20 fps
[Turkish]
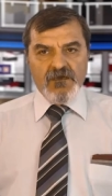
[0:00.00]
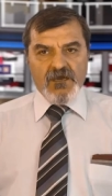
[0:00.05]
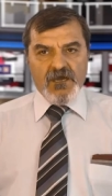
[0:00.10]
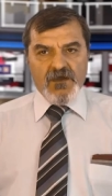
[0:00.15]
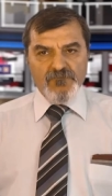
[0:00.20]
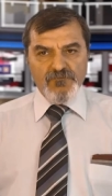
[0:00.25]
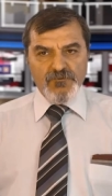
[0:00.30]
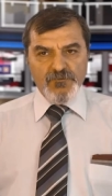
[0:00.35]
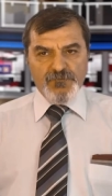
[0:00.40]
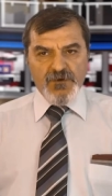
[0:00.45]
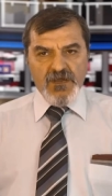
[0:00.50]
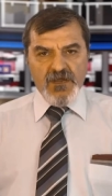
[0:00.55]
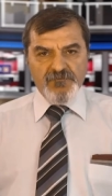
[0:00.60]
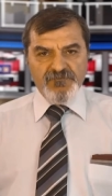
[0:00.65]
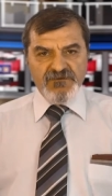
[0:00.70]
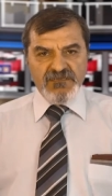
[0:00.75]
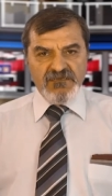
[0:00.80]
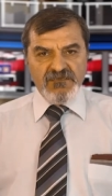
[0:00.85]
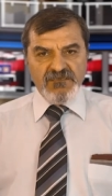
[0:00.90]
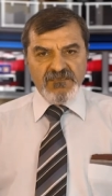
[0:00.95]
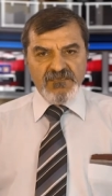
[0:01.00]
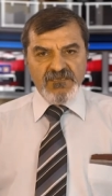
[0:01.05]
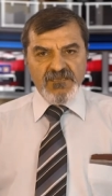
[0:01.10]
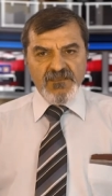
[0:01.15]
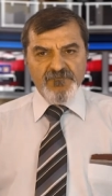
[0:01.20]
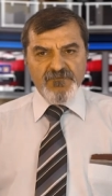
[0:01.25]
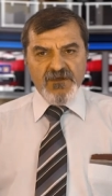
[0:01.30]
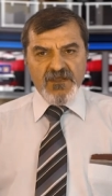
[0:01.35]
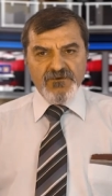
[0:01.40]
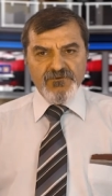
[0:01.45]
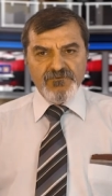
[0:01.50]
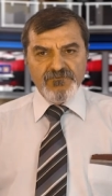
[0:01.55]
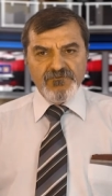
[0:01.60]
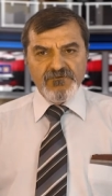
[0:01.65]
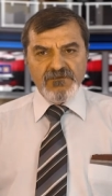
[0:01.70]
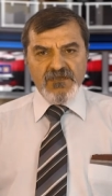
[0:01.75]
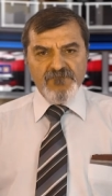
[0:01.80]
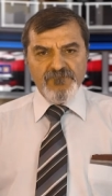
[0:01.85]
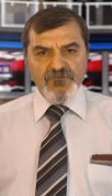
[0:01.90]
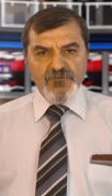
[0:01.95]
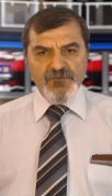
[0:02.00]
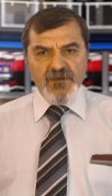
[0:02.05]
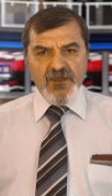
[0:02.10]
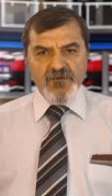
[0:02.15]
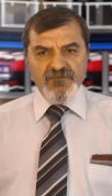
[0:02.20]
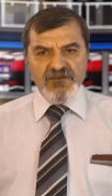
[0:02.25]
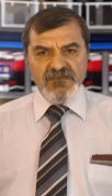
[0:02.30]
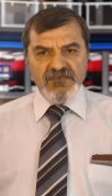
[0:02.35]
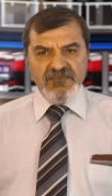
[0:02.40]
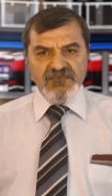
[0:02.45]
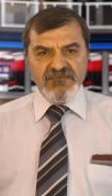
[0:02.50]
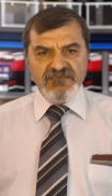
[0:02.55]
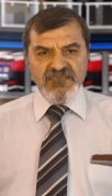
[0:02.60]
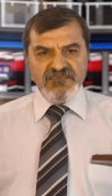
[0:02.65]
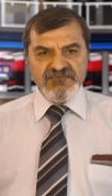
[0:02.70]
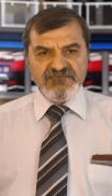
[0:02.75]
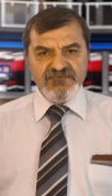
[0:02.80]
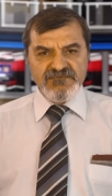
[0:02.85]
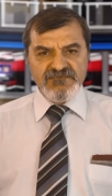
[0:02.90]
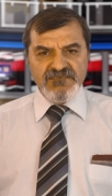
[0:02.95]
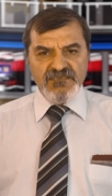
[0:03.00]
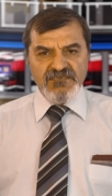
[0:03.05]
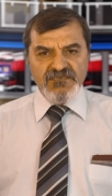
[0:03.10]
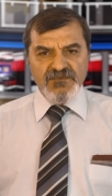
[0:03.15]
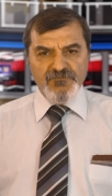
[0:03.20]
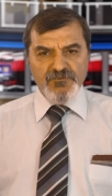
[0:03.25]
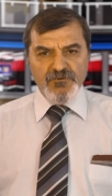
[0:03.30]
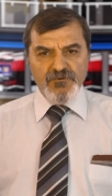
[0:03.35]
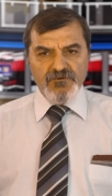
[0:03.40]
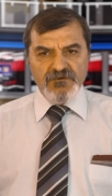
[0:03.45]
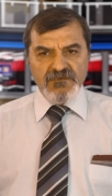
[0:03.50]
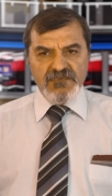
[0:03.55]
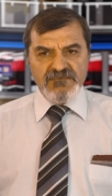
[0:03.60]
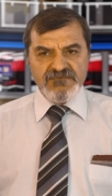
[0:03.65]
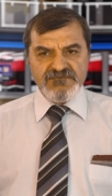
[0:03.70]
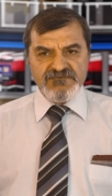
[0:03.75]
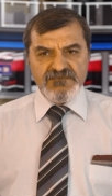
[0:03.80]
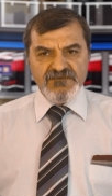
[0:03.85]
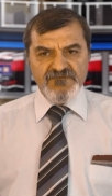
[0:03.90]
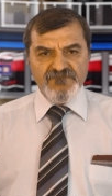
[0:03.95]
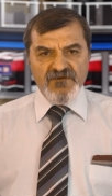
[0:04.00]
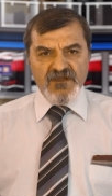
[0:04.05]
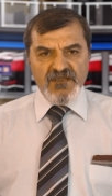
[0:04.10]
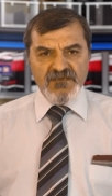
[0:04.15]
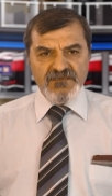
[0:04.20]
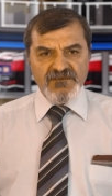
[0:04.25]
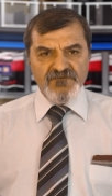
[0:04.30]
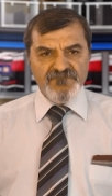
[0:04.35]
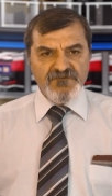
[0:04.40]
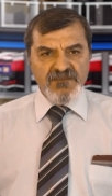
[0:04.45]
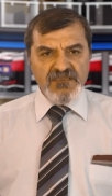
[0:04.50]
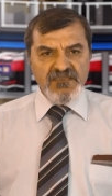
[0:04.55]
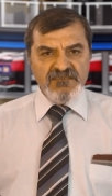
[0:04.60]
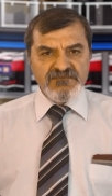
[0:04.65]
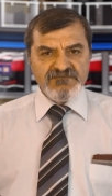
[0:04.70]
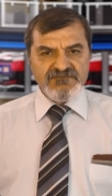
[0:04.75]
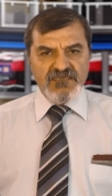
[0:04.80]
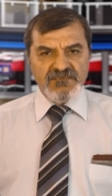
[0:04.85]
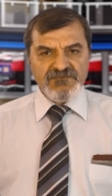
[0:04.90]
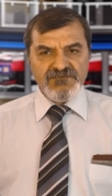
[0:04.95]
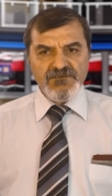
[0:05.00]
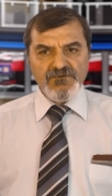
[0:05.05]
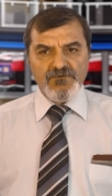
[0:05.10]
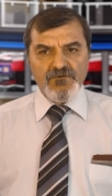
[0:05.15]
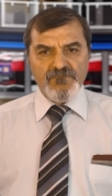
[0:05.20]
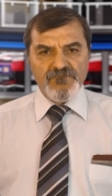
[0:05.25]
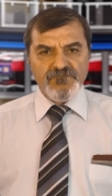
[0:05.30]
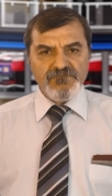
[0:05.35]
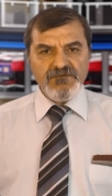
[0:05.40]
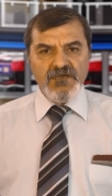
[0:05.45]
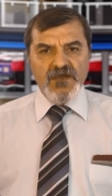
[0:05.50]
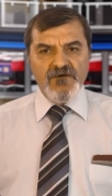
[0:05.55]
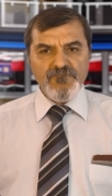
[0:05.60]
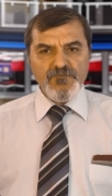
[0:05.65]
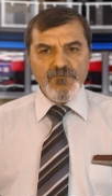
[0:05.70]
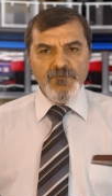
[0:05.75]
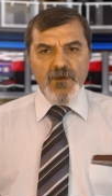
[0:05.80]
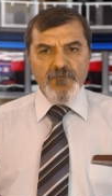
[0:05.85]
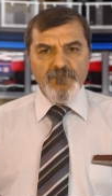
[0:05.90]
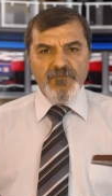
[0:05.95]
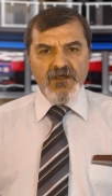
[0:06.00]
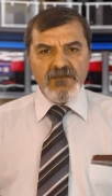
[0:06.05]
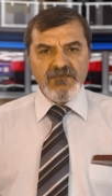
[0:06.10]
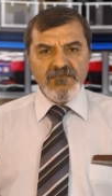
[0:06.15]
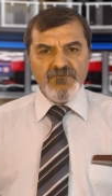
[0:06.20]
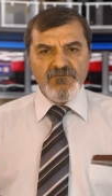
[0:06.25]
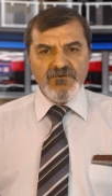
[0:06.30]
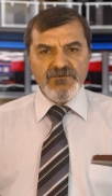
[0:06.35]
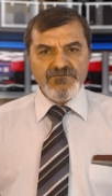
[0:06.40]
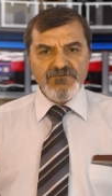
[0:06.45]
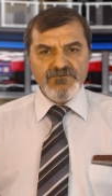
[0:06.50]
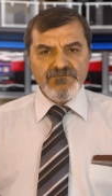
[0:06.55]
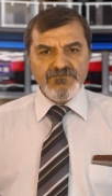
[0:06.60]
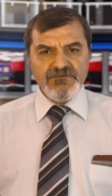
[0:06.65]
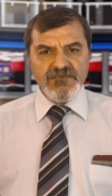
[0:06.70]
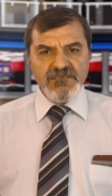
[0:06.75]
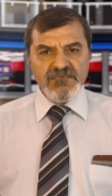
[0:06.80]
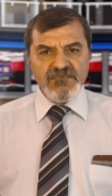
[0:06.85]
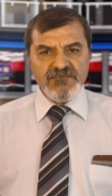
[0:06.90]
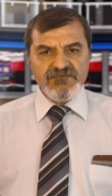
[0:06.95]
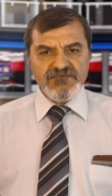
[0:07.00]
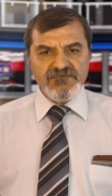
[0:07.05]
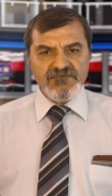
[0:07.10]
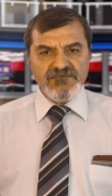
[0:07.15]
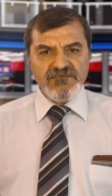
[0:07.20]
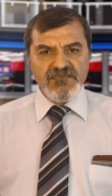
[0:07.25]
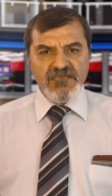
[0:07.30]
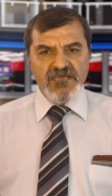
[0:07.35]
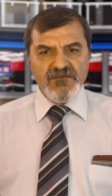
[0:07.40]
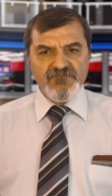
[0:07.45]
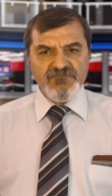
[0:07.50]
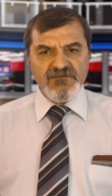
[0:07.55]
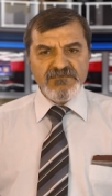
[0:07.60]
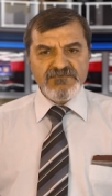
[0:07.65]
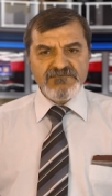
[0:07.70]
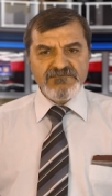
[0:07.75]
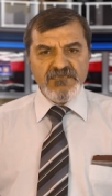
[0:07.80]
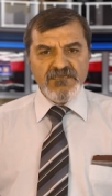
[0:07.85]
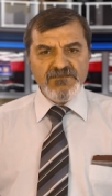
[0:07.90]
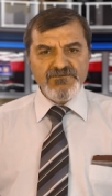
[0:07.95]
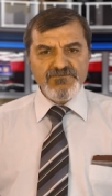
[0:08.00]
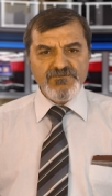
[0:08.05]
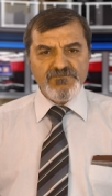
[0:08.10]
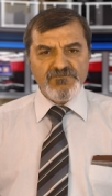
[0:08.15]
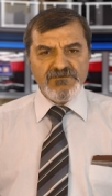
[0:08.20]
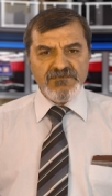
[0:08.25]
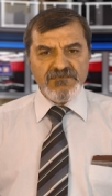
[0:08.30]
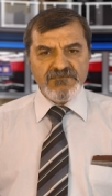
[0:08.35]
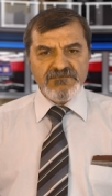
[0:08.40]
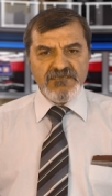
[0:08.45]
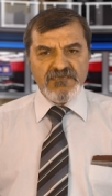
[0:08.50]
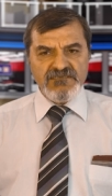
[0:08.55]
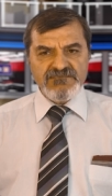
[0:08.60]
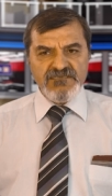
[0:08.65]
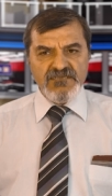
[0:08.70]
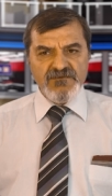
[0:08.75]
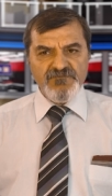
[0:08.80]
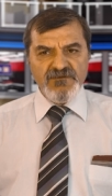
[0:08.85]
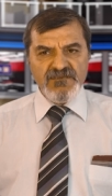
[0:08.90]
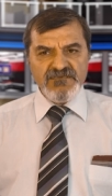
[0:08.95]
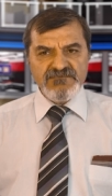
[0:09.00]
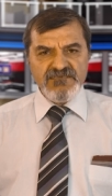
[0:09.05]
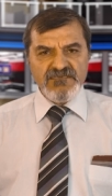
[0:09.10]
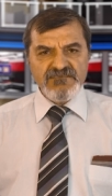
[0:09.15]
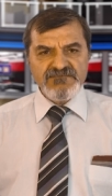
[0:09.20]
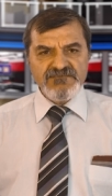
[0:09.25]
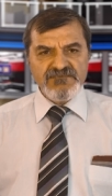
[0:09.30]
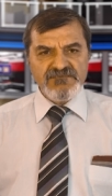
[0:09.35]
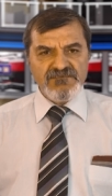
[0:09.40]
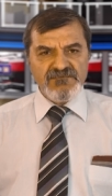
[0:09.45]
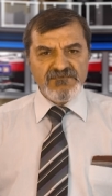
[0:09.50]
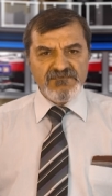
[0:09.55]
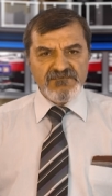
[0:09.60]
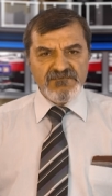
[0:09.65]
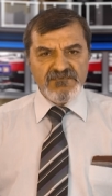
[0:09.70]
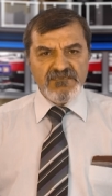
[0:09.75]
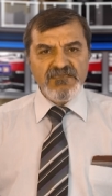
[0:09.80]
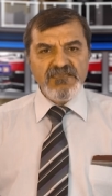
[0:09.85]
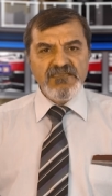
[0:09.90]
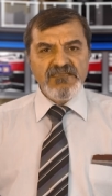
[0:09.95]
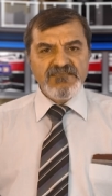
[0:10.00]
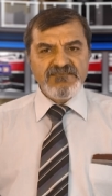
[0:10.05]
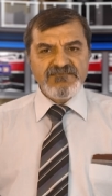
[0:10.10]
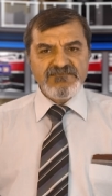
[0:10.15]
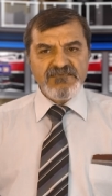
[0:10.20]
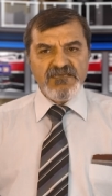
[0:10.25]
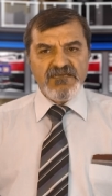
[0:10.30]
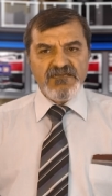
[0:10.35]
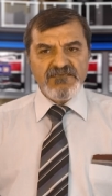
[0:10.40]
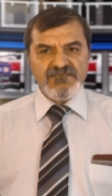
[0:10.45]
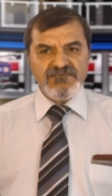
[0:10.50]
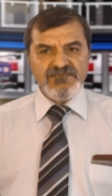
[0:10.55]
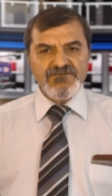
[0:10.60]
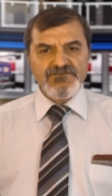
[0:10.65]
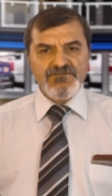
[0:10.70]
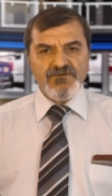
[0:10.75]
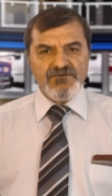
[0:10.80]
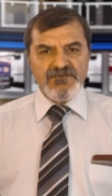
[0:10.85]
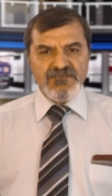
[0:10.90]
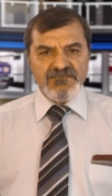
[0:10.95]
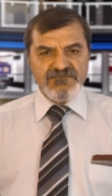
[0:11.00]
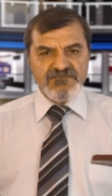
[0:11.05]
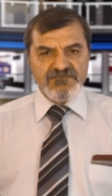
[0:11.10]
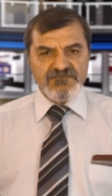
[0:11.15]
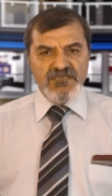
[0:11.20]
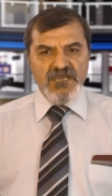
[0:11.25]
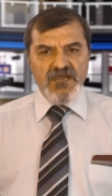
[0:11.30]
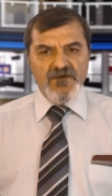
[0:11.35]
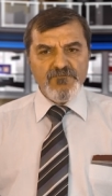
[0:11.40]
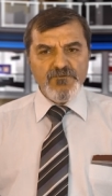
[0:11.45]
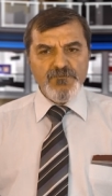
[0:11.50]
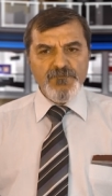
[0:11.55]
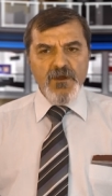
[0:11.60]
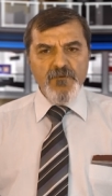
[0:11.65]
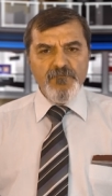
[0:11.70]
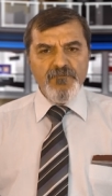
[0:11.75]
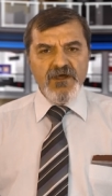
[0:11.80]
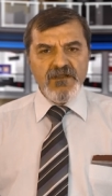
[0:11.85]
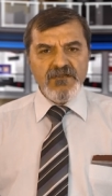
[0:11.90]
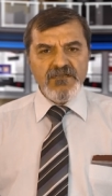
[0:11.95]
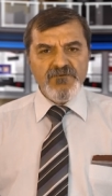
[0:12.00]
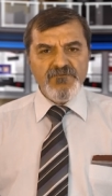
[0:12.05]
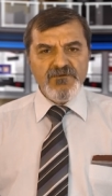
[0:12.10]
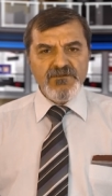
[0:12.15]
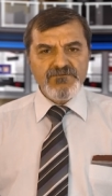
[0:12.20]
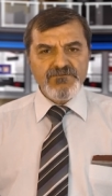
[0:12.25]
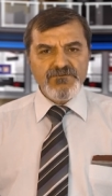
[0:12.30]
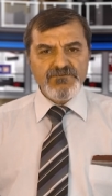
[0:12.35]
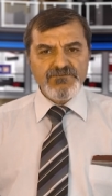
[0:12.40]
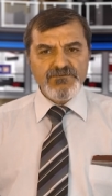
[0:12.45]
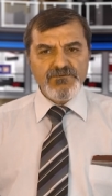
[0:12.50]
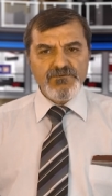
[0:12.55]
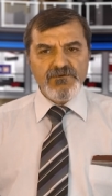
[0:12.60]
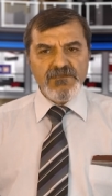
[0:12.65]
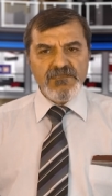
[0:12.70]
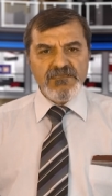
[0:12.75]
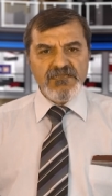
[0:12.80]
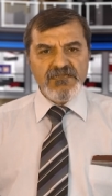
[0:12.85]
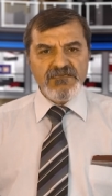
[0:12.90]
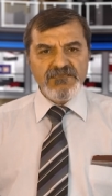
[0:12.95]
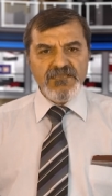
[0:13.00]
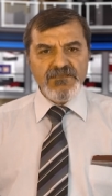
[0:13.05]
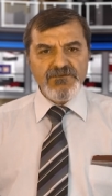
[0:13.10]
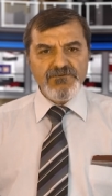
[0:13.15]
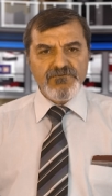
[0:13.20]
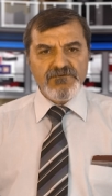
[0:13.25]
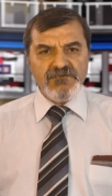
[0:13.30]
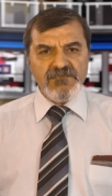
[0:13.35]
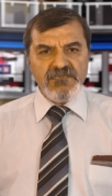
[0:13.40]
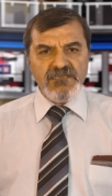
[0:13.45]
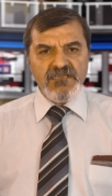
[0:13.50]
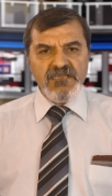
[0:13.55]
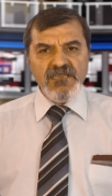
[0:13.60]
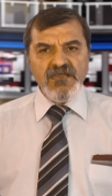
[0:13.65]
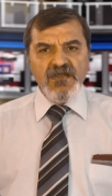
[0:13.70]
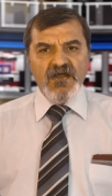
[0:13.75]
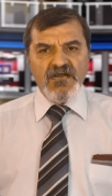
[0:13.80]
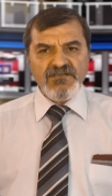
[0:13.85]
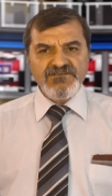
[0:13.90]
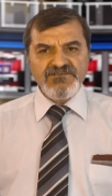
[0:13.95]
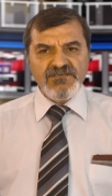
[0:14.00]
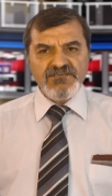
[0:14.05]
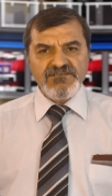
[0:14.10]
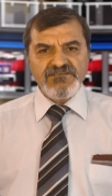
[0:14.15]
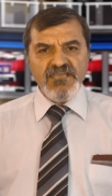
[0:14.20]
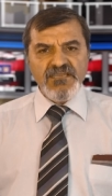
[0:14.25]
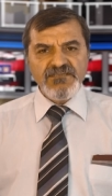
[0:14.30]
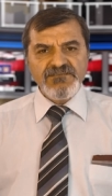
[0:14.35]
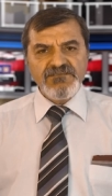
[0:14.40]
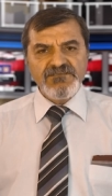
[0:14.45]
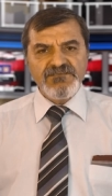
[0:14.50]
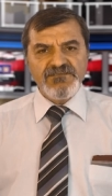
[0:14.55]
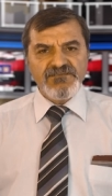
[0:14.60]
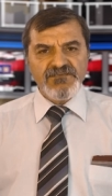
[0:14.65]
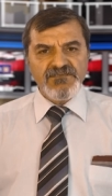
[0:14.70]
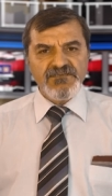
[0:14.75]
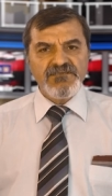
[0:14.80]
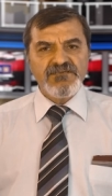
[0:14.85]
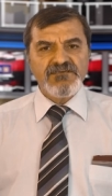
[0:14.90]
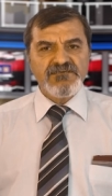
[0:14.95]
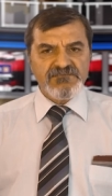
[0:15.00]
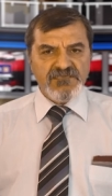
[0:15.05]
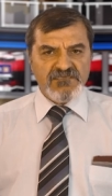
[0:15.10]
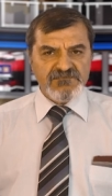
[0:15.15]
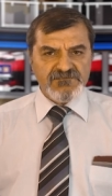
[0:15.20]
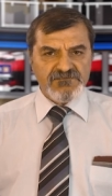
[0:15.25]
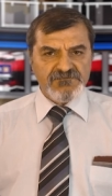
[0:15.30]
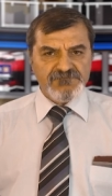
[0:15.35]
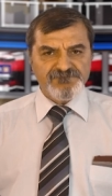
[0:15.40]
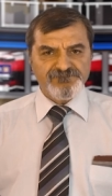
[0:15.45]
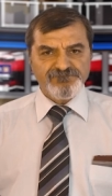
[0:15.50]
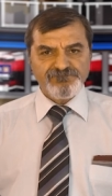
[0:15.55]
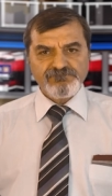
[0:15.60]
Avrupa Birliği, Bakü'nün Avrupa Birliği nezdindeki Büyükelçisi Vagif Sadikov'un Avrupa Parlamentosu heyetinin Ermenistan Cumhuriyeti Azerbaycan sınırını ziyareti sonrasında Avrupa Parlamentosu üyelerine yönelik açık tehdidini kınadı.